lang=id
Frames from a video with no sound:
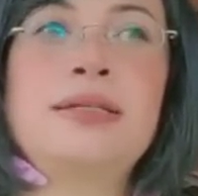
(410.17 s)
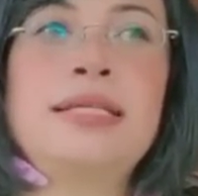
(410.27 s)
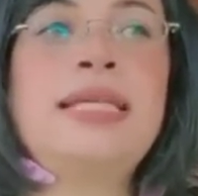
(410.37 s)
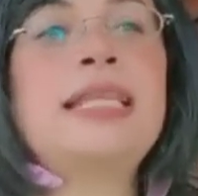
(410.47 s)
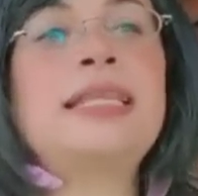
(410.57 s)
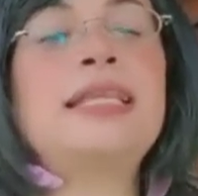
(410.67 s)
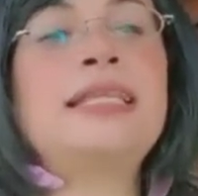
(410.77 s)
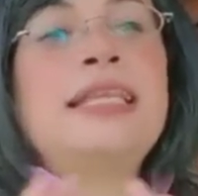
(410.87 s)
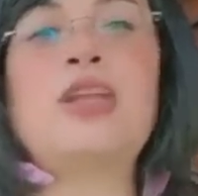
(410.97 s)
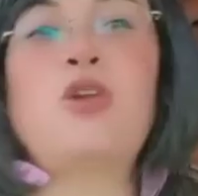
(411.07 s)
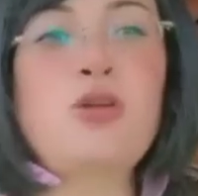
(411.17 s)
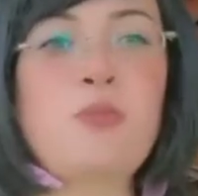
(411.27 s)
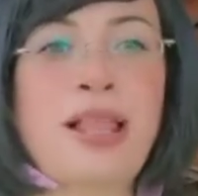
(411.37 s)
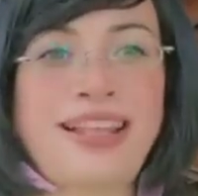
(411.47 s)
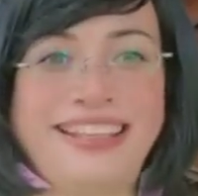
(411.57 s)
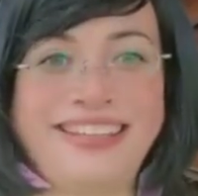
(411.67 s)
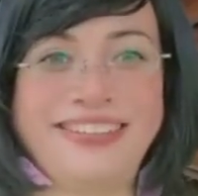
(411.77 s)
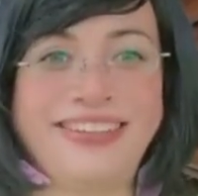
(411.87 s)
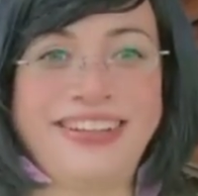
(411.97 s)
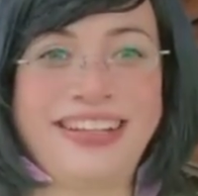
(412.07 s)
ya tidak normal gitu
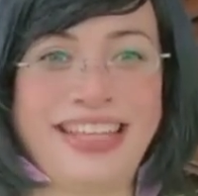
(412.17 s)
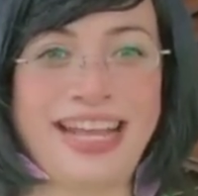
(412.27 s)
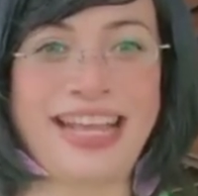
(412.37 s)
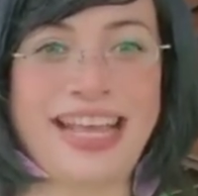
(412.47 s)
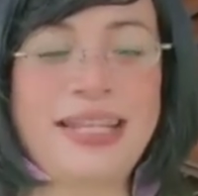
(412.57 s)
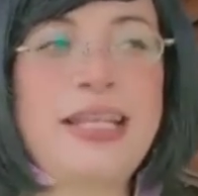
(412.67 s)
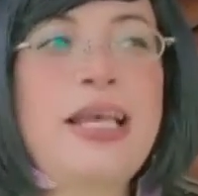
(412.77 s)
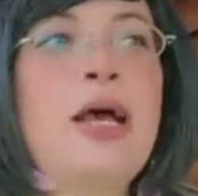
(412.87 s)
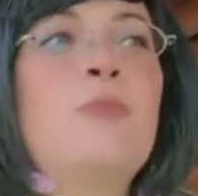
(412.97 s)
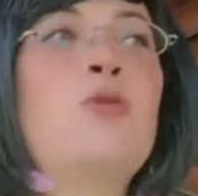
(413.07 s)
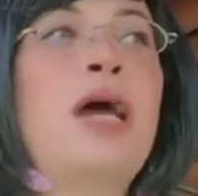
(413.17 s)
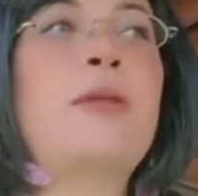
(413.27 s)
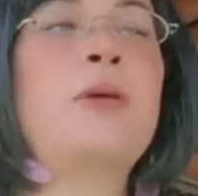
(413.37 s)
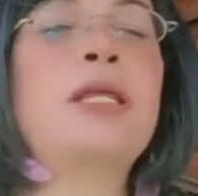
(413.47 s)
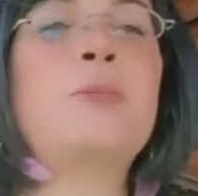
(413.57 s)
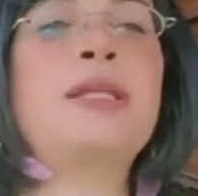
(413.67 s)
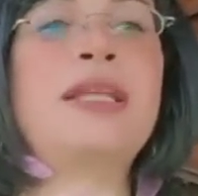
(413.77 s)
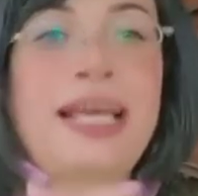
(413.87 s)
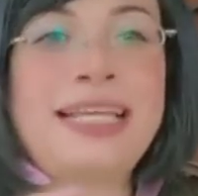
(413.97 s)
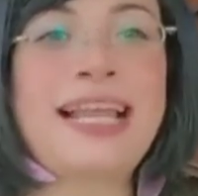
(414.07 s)
loh, ya kan? Bukan benar-benar
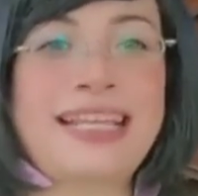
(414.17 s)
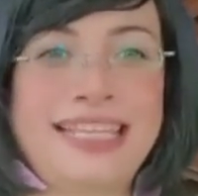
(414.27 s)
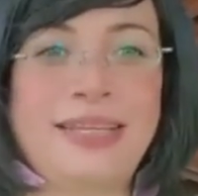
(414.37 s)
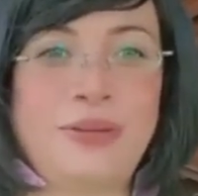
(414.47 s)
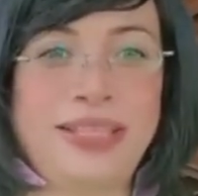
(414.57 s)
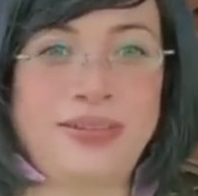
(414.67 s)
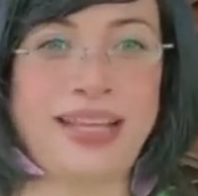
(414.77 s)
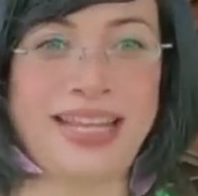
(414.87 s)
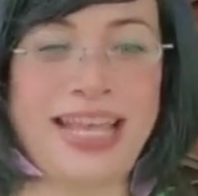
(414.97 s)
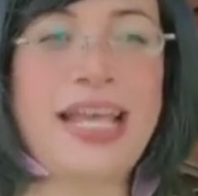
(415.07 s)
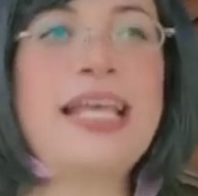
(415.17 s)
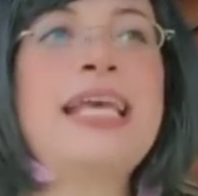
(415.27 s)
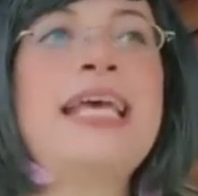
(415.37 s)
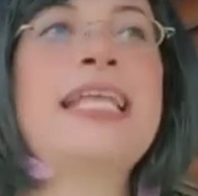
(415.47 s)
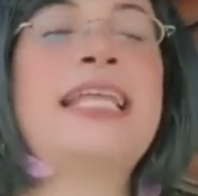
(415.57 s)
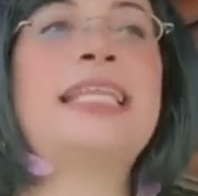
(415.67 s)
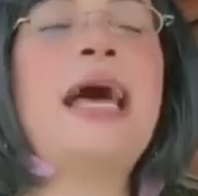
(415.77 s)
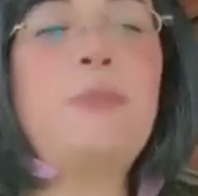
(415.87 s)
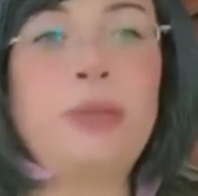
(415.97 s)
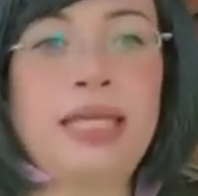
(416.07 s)
laki-laki begitu kan ya. Nah,
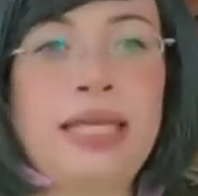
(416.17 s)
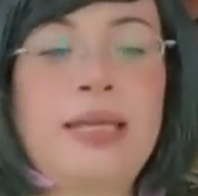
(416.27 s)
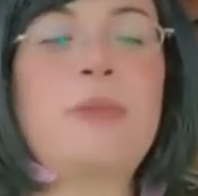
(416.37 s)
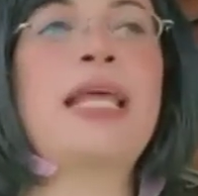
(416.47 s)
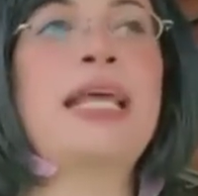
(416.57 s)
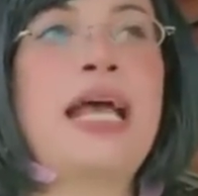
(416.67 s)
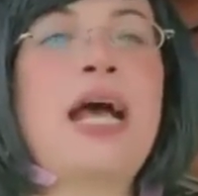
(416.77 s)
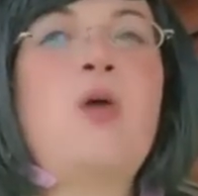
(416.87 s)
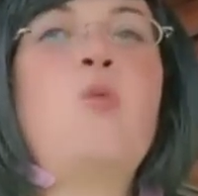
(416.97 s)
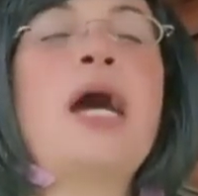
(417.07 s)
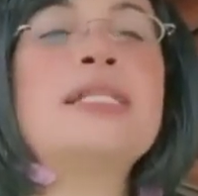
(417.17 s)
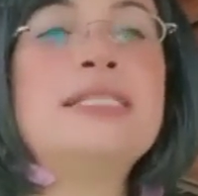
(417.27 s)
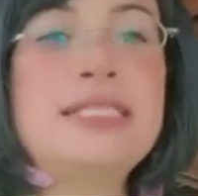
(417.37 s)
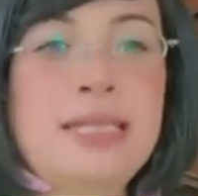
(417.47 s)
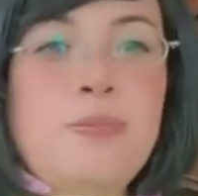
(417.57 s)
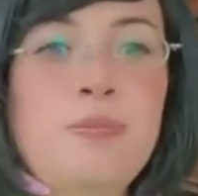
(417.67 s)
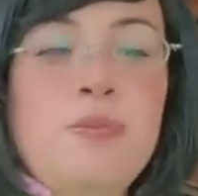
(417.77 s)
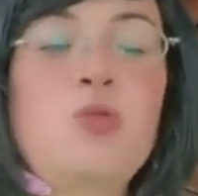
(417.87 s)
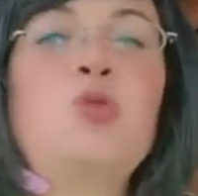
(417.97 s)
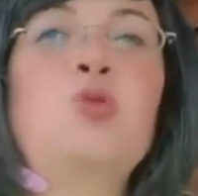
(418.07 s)
tapi mereka wajib
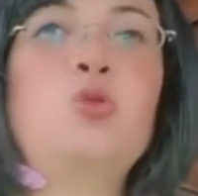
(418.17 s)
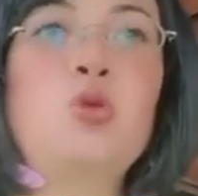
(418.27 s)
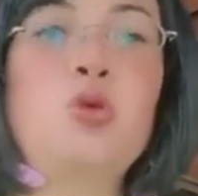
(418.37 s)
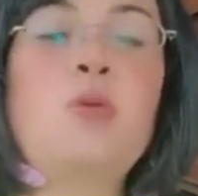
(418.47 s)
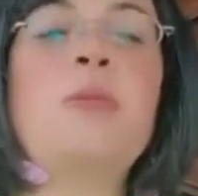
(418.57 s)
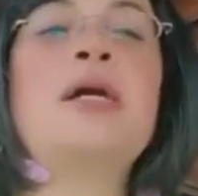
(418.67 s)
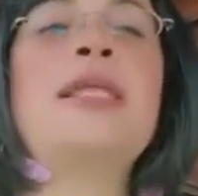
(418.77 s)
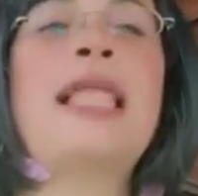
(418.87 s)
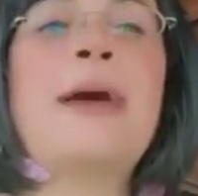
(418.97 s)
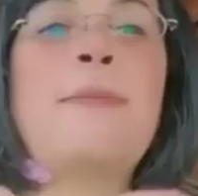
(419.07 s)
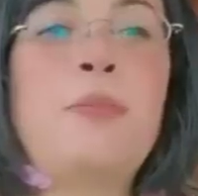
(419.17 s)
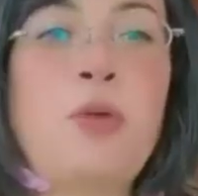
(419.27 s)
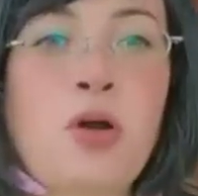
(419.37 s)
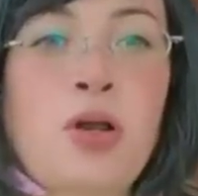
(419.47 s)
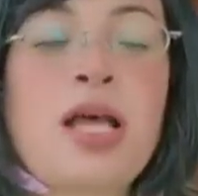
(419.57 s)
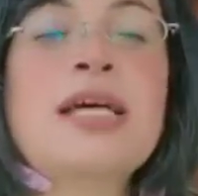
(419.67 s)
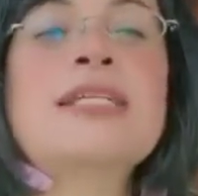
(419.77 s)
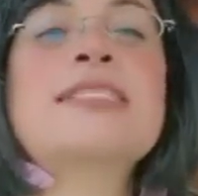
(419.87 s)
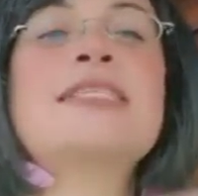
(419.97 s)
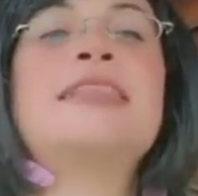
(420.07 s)
untuk melapor
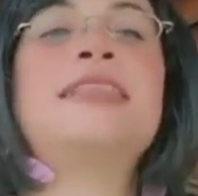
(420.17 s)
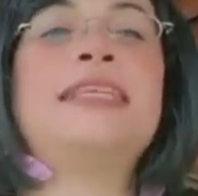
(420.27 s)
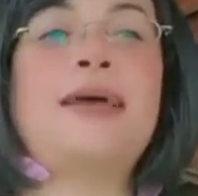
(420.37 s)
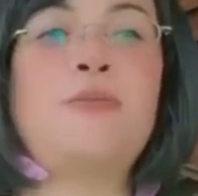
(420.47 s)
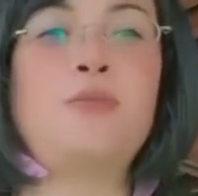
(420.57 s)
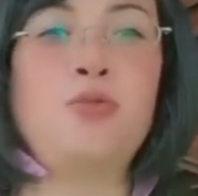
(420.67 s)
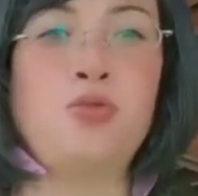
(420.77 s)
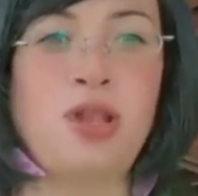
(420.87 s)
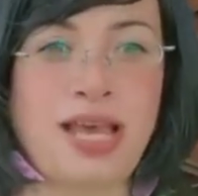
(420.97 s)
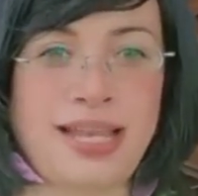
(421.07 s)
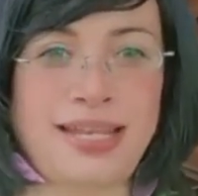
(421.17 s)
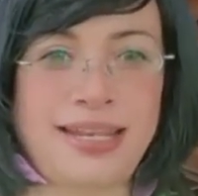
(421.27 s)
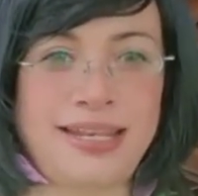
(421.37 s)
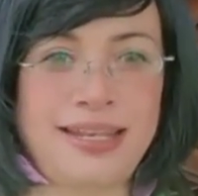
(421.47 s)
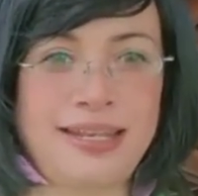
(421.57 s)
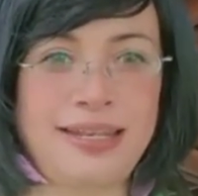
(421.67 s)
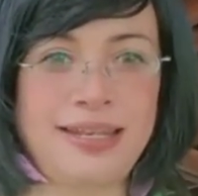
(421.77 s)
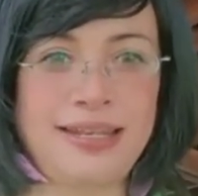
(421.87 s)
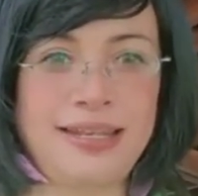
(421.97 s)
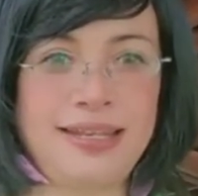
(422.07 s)
setiap bulan.
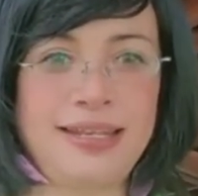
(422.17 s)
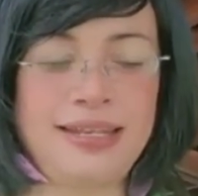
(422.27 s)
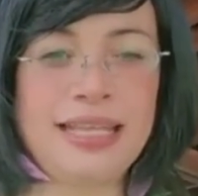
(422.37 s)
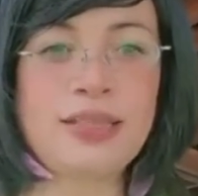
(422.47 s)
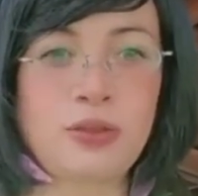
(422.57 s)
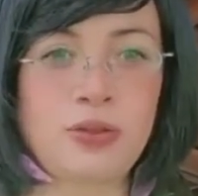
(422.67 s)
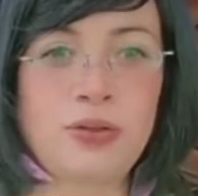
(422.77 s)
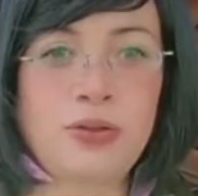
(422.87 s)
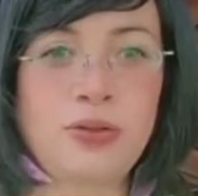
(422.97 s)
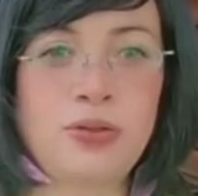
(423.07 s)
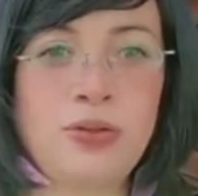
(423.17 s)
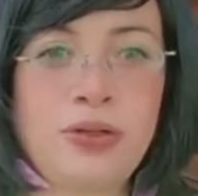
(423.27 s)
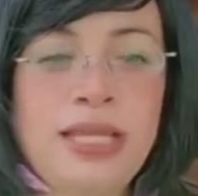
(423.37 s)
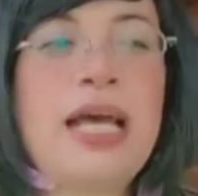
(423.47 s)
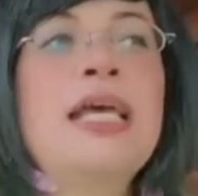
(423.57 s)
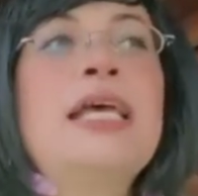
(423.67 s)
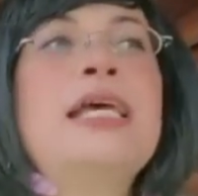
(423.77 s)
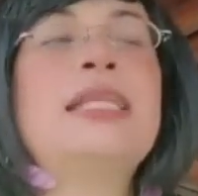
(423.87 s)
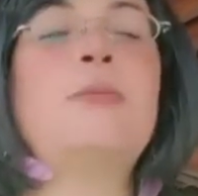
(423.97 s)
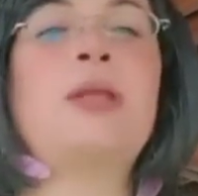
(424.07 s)
Gitu. Ya,
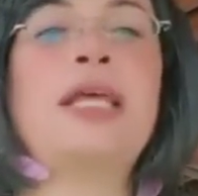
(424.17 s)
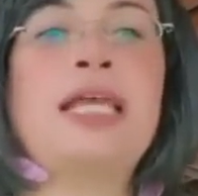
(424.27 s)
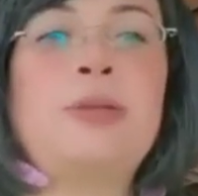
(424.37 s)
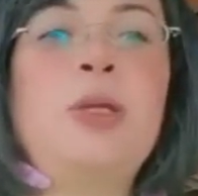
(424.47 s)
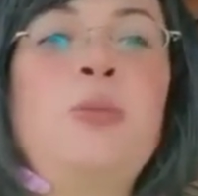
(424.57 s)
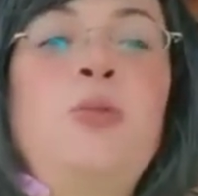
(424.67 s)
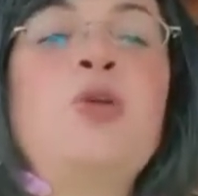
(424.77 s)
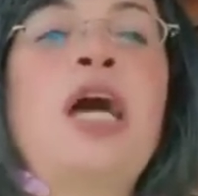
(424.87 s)
dan mereka ini pun